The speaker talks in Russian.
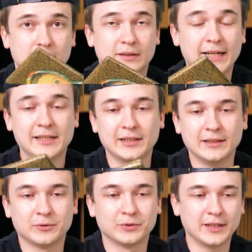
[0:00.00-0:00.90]

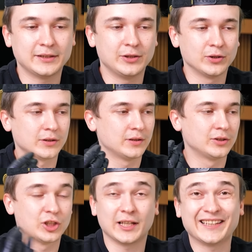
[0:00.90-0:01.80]
Дальше у нас идет
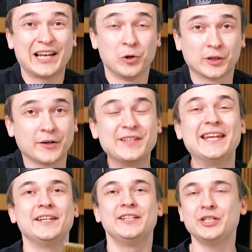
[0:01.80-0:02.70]
шоколад Аленка. В
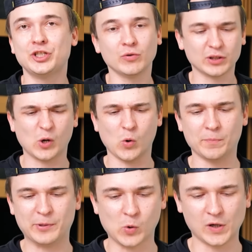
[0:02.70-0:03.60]
ней ничего такого
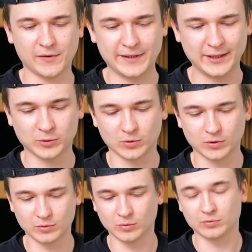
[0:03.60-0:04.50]
прикольного
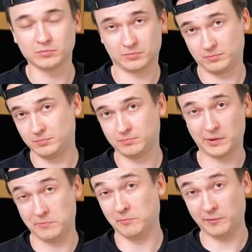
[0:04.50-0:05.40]
нету, ну,
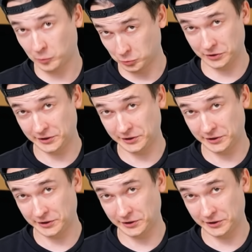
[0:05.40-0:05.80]
помимо вкуса,